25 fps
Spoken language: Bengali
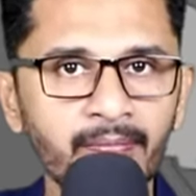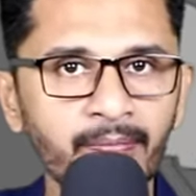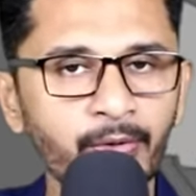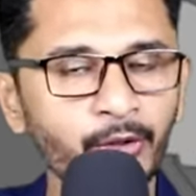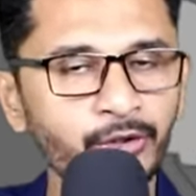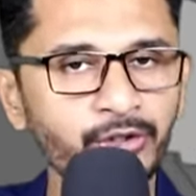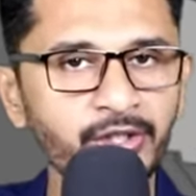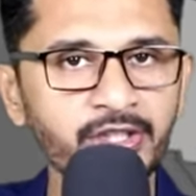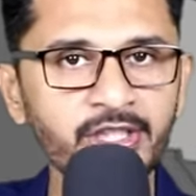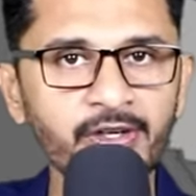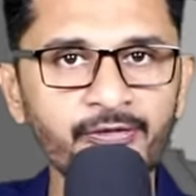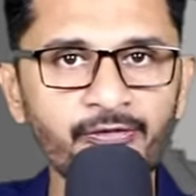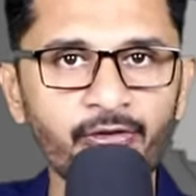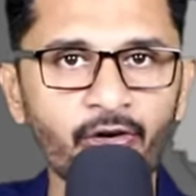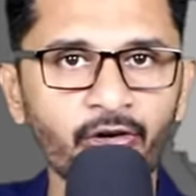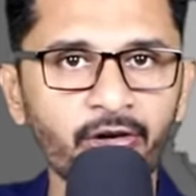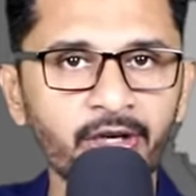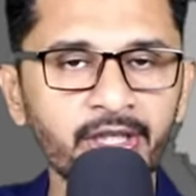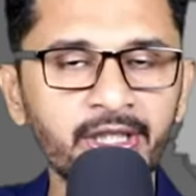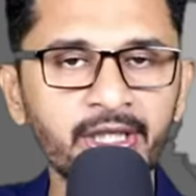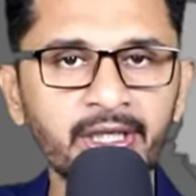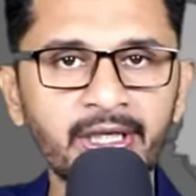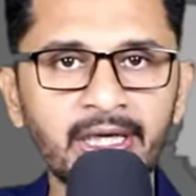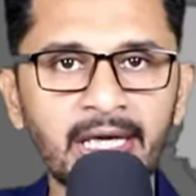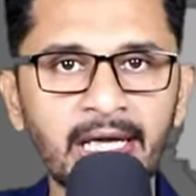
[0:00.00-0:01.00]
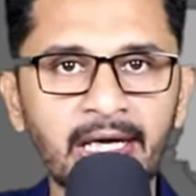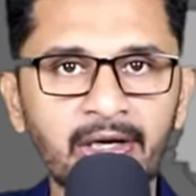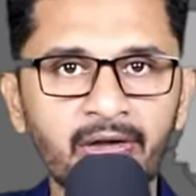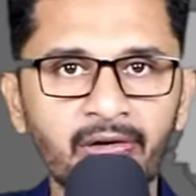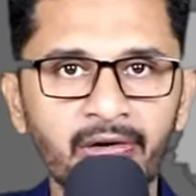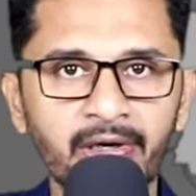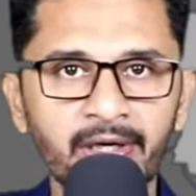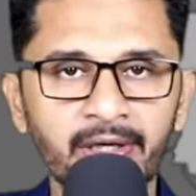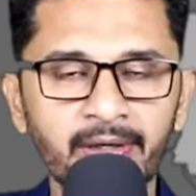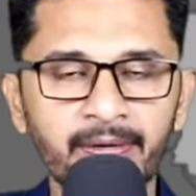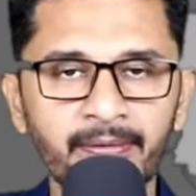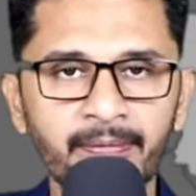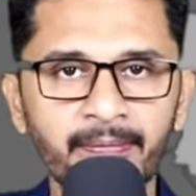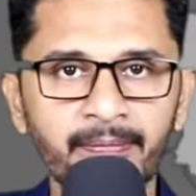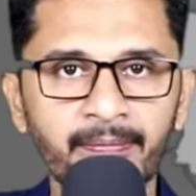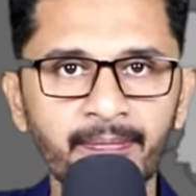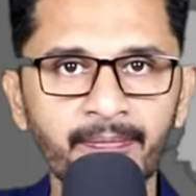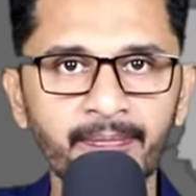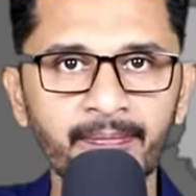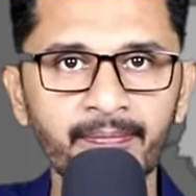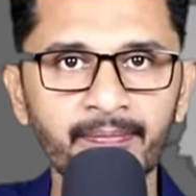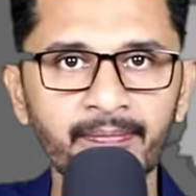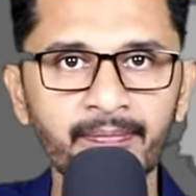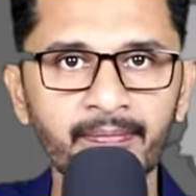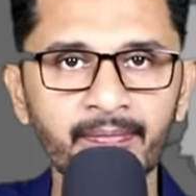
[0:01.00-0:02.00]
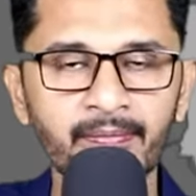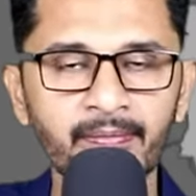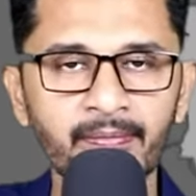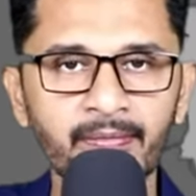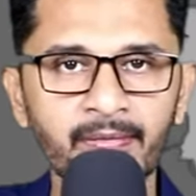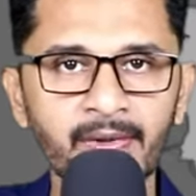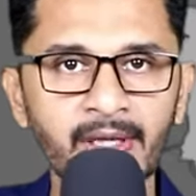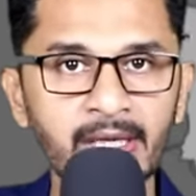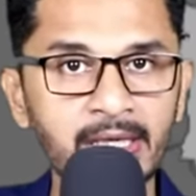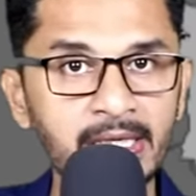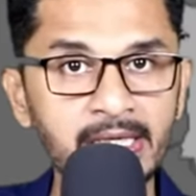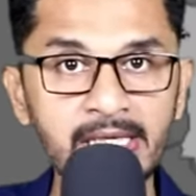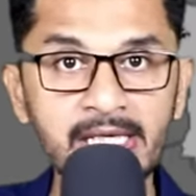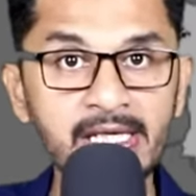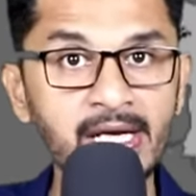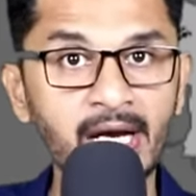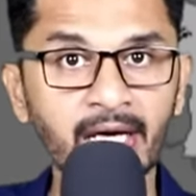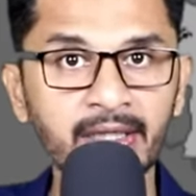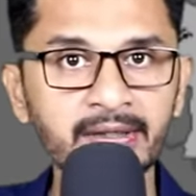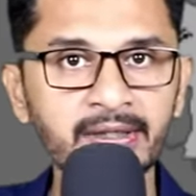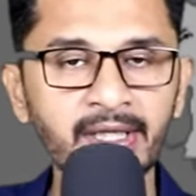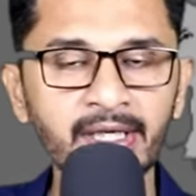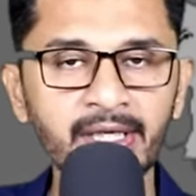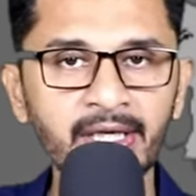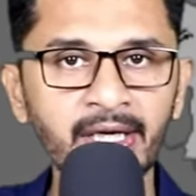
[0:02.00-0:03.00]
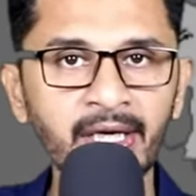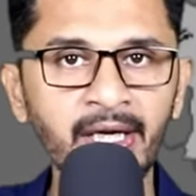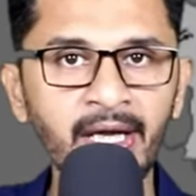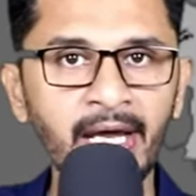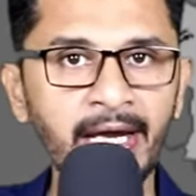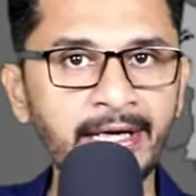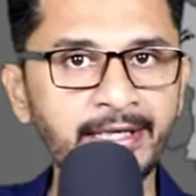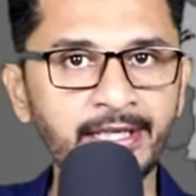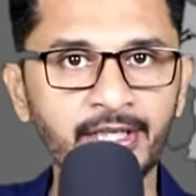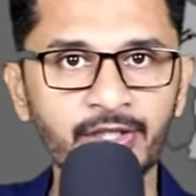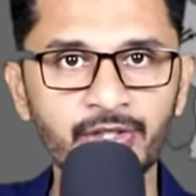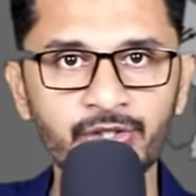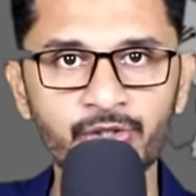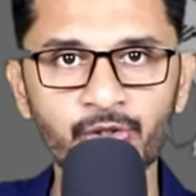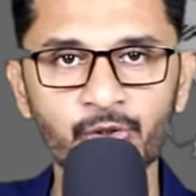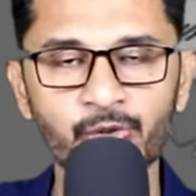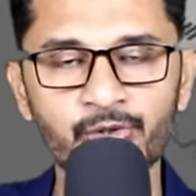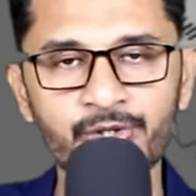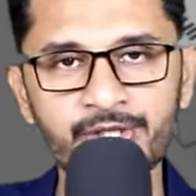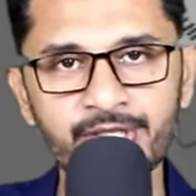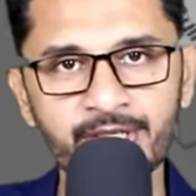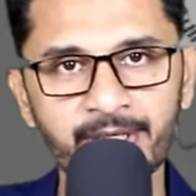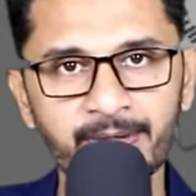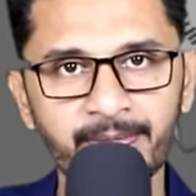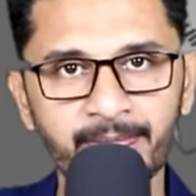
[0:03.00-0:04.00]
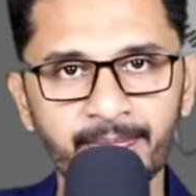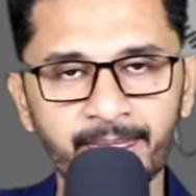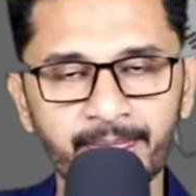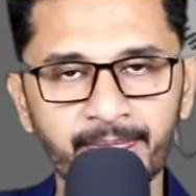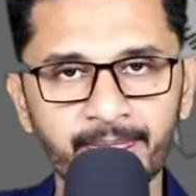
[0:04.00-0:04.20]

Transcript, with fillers: প্রত্যেকটা ফ্রন্টের দিক খেয়াল করেন ইরাক থেকে অ্যাটাক চলছে